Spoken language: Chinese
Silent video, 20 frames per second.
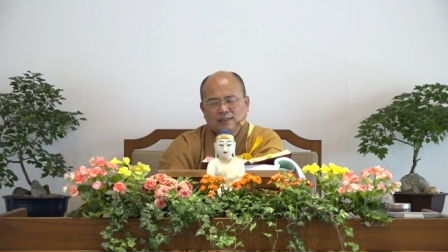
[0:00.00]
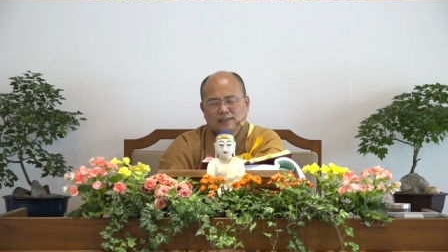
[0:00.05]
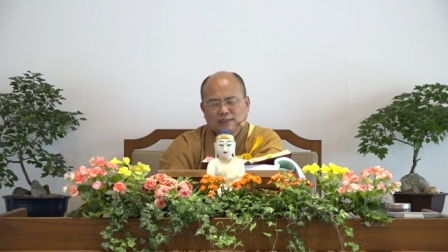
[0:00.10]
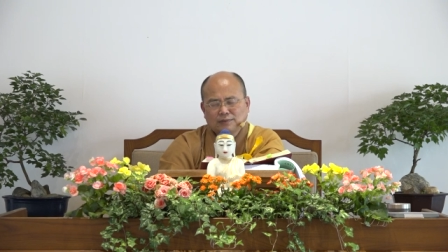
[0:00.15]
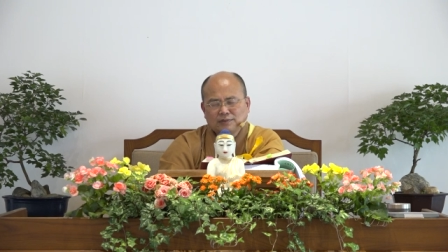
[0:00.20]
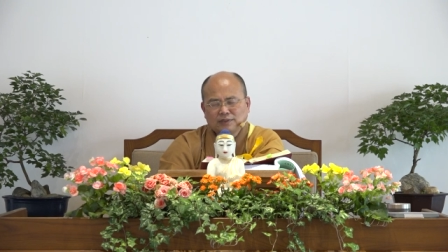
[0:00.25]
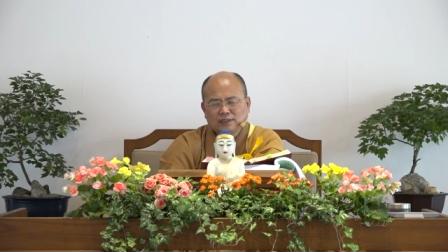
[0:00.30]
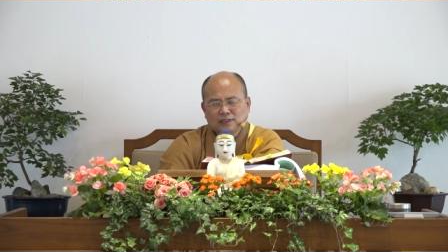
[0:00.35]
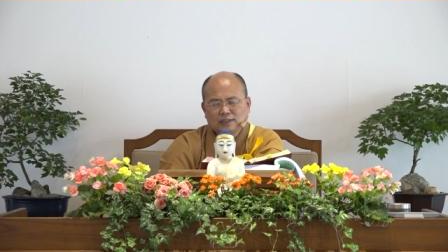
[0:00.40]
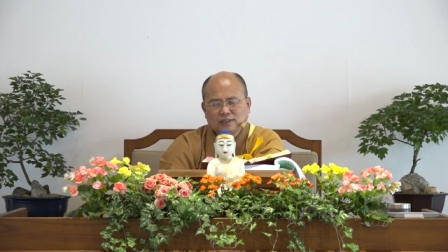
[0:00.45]

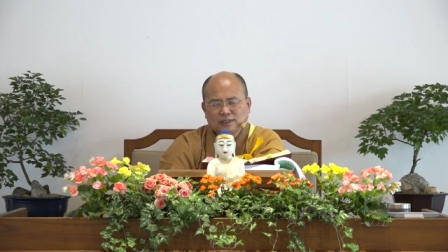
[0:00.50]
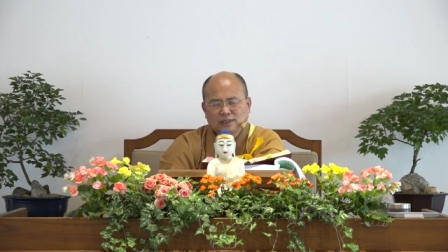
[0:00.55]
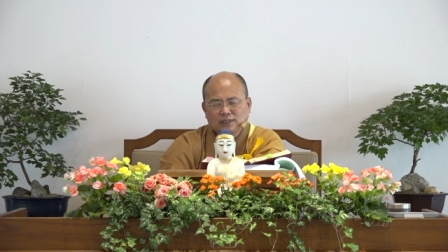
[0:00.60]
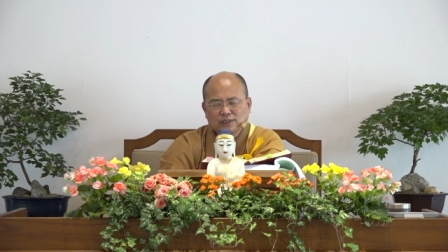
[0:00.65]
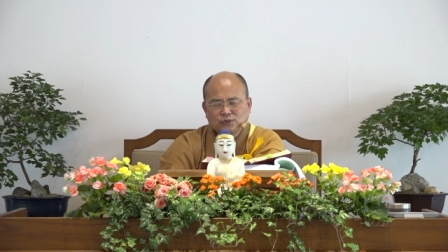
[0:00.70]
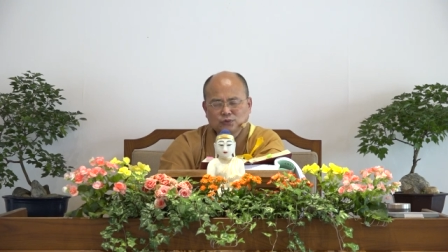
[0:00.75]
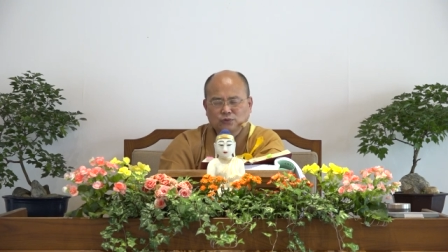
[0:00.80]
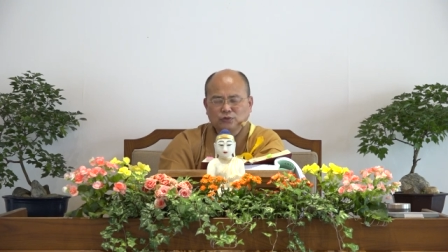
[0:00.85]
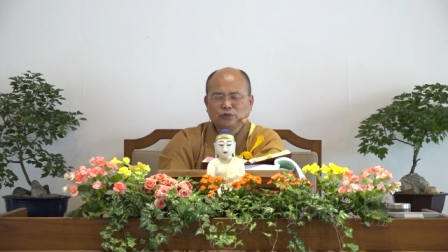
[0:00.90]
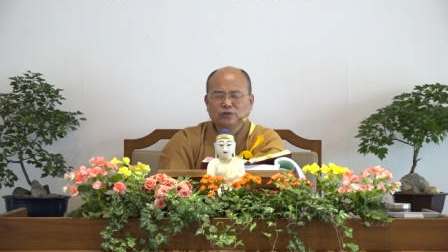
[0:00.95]
那么
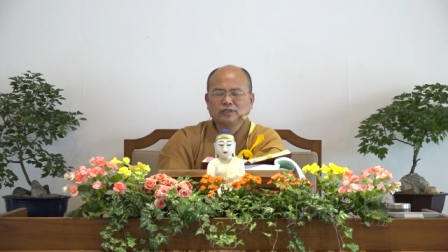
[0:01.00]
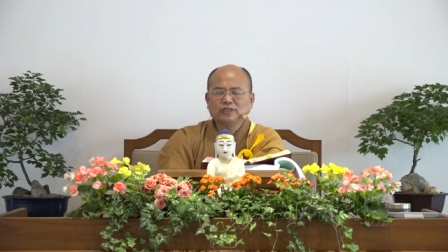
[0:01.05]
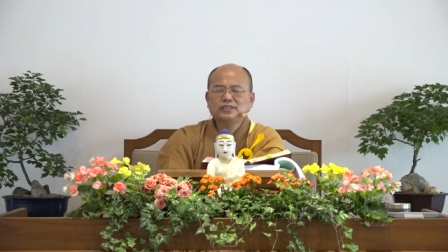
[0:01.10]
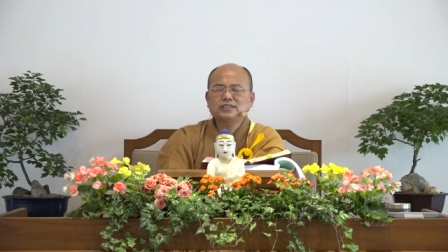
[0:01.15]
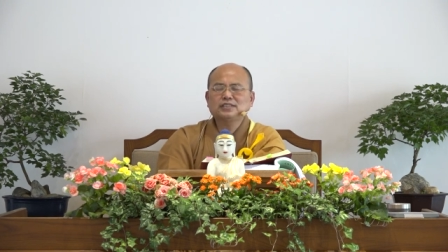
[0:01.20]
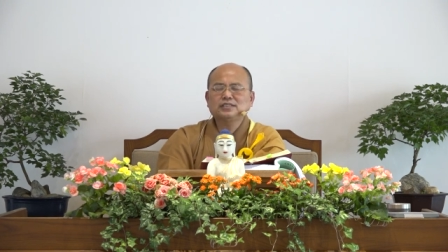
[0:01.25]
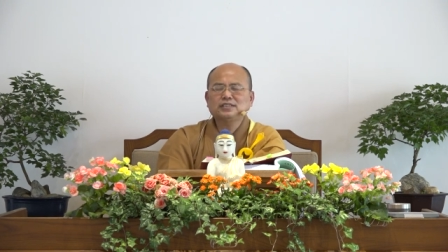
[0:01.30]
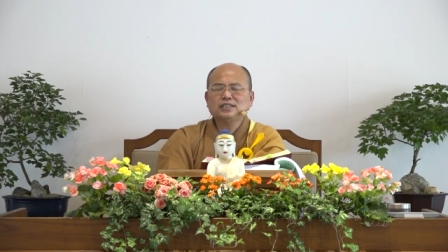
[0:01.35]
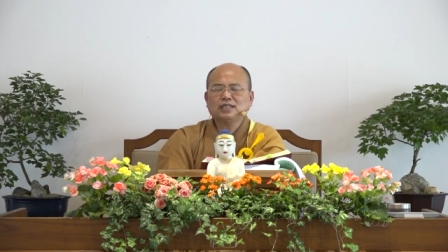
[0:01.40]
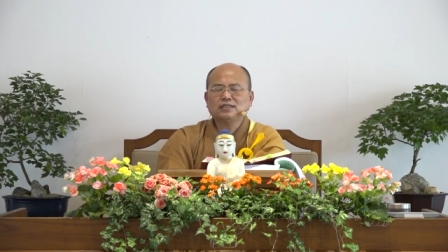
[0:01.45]
所有的
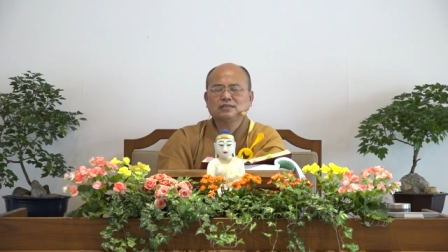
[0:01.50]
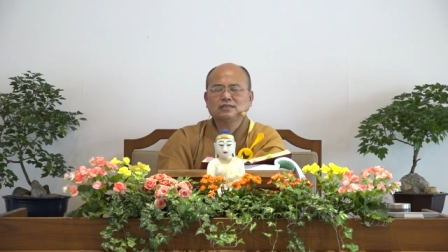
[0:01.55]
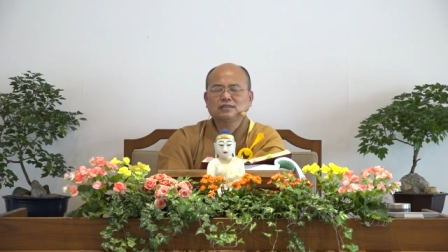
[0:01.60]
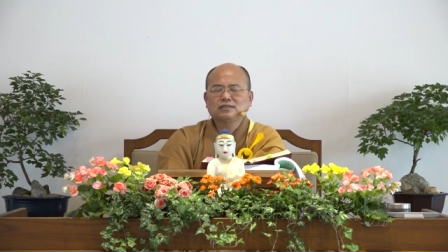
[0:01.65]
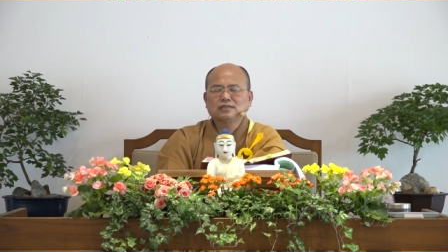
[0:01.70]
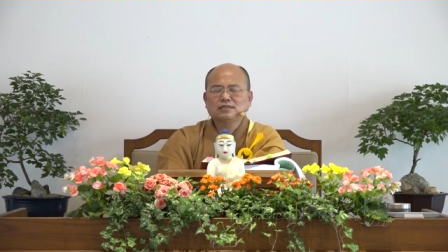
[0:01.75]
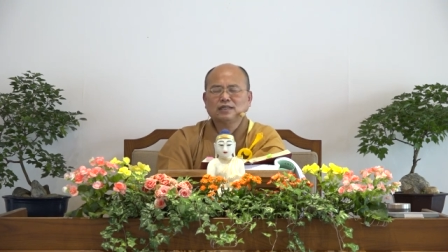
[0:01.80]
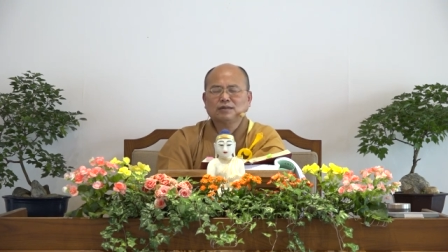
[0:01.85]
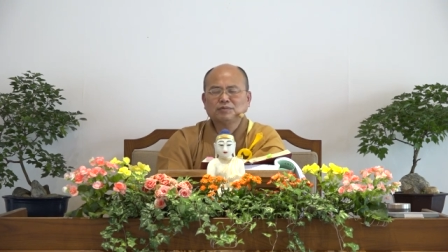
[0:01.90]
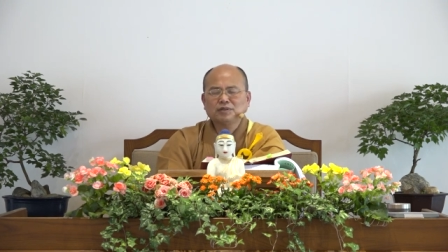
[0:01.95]
支见，
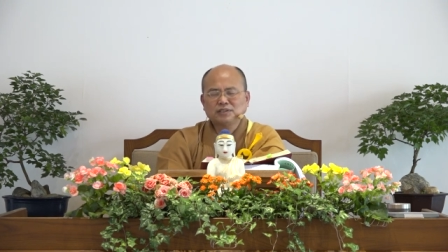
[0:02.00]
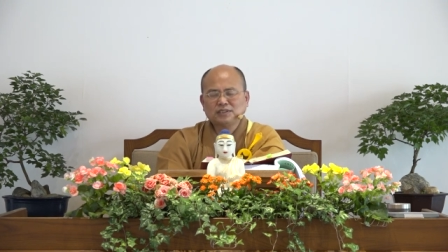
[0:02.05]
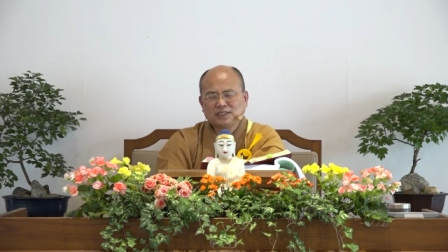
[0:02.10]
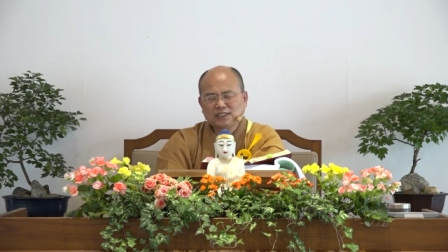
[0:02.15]
那么